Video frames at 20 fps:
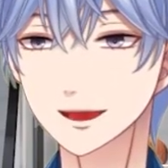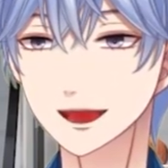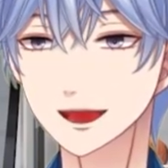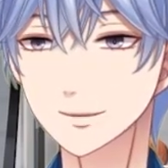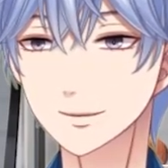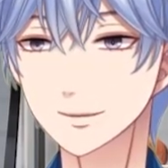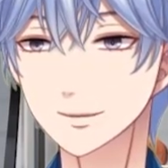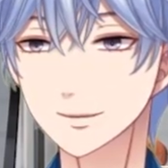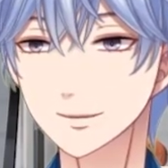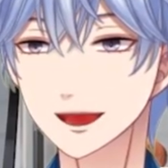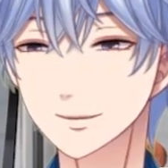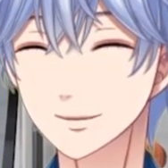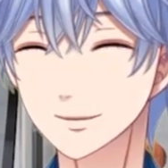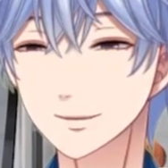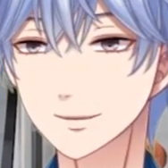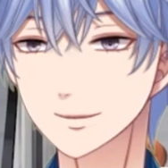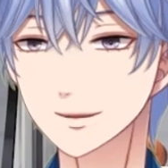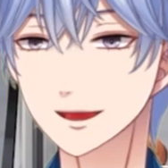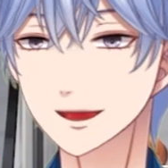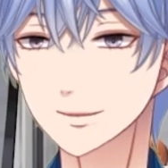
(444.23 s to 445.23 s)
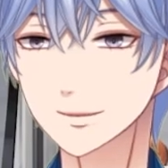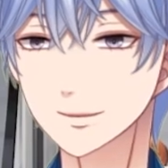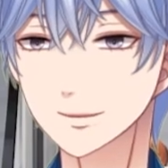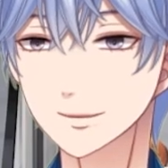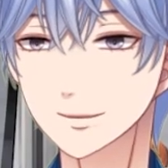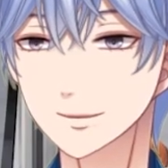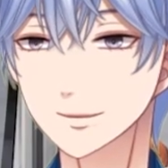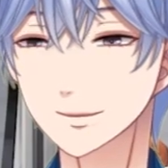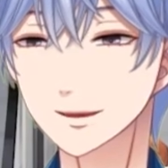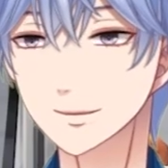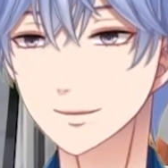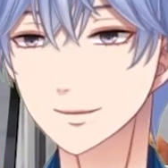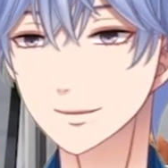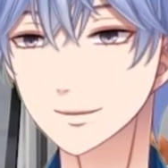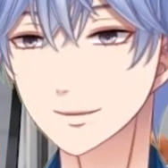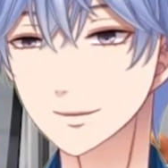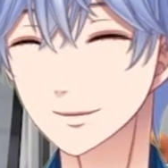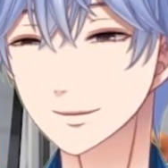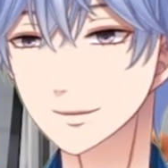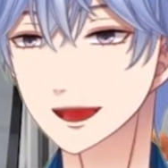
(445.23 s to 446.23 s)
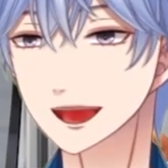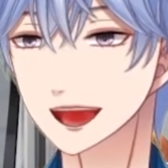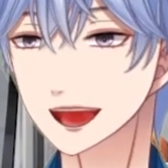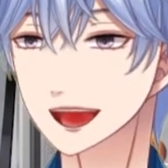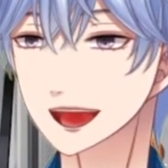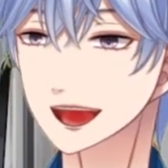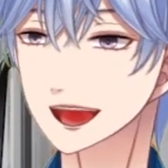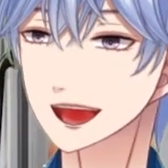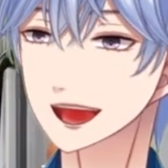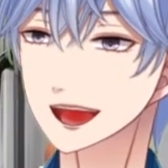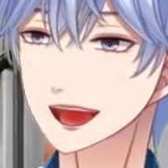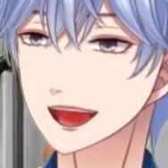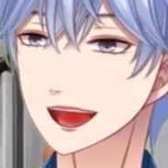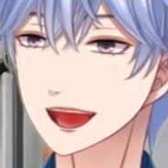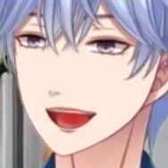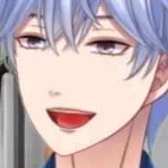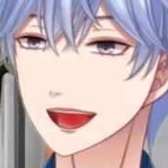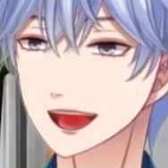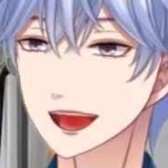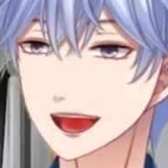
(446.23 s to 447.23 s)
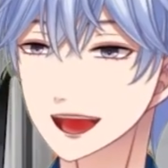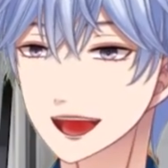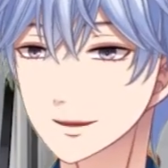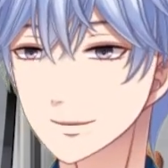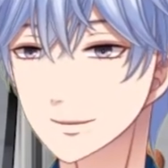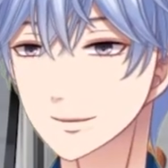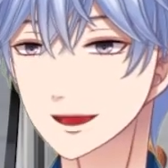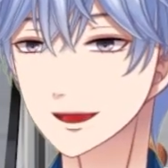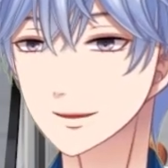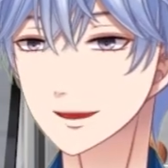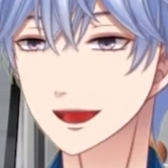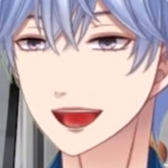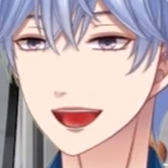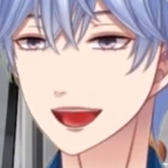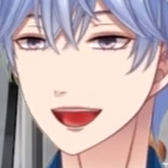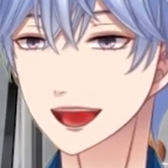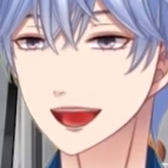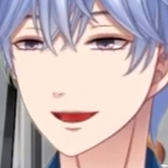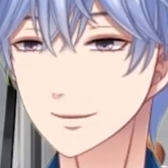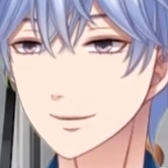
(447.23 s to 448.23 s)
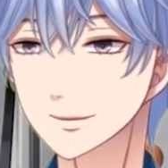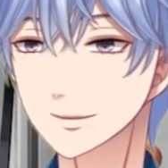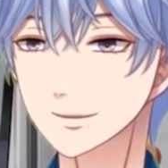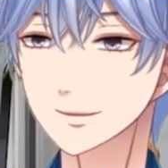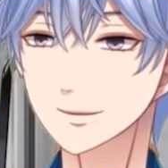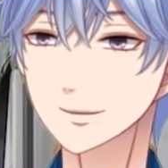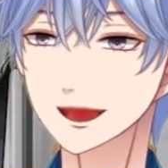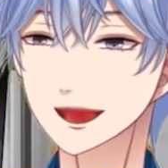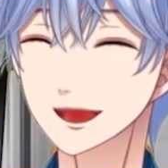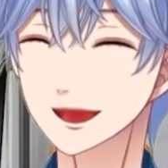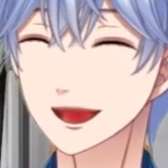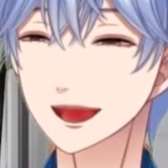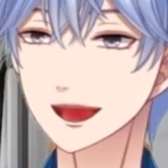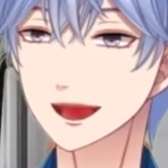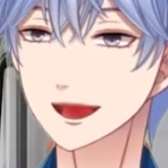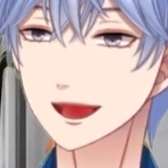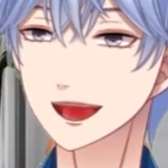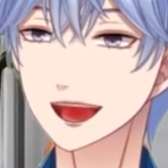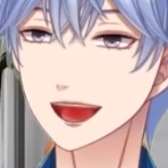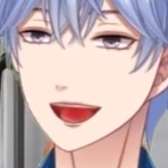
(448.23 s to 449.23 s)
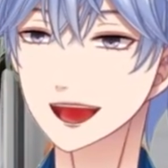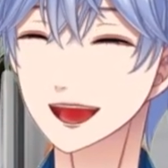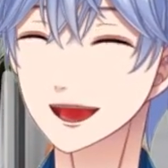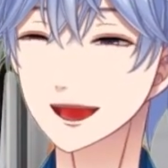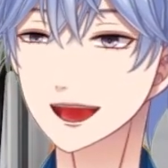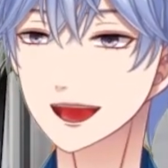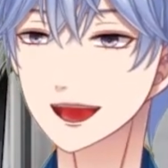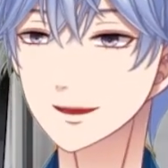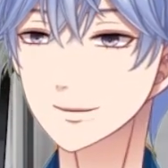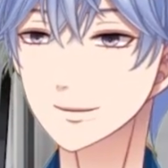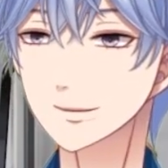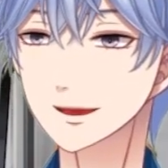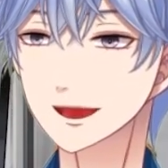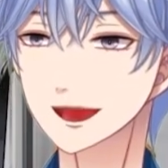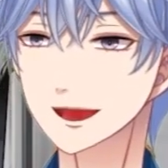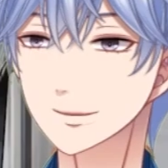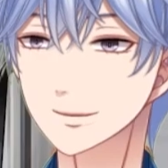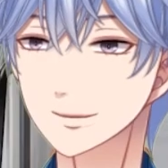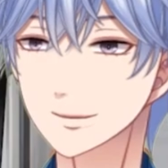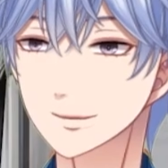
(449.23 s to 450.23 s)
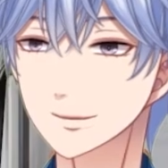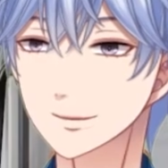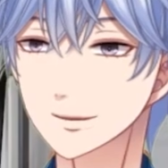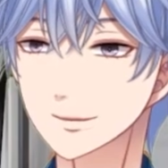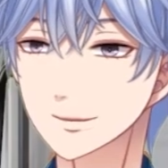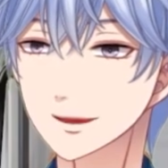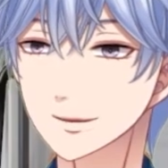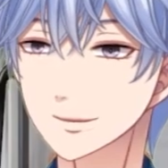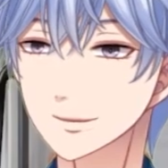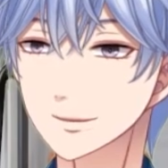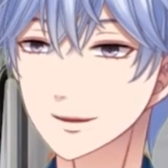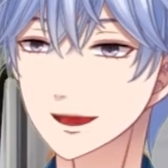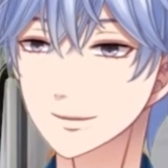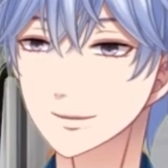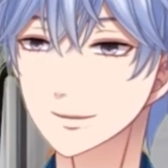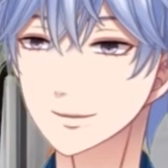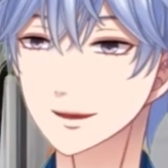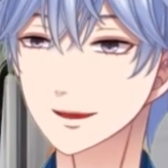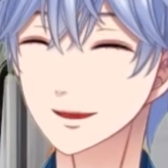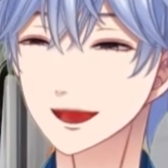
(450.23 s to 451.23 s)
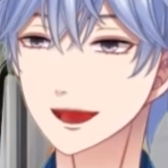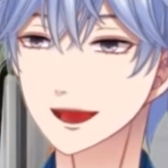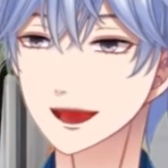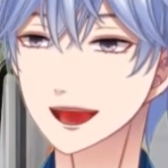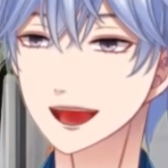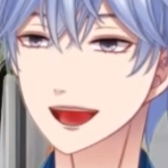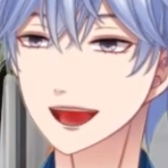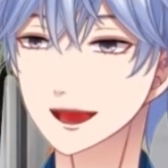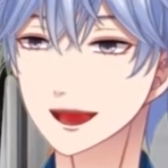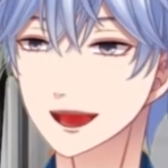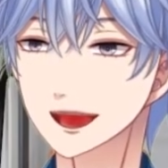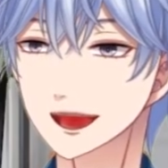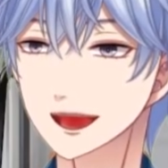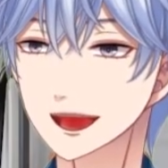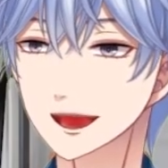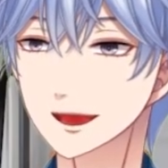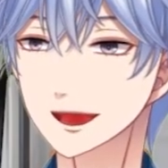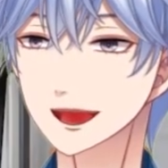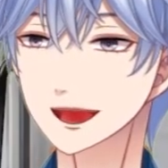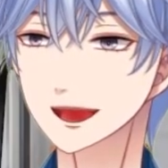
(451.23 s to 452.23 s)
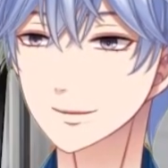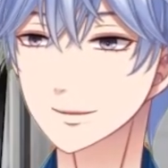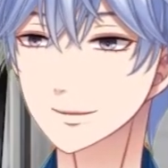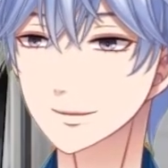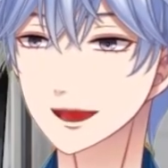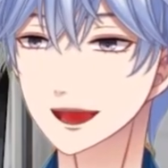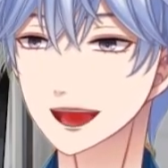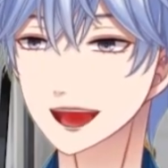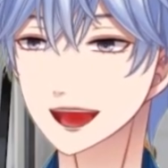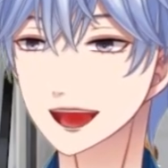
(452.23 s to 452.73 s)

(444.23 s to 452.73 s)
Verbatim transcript: またコメント欄でもね、スノーマン の凄さとか、Travis Japan の凄さ、わちゃわちゃ語ってきたら嬉しいので、お気軽にコメントもよろしくお願いいたします。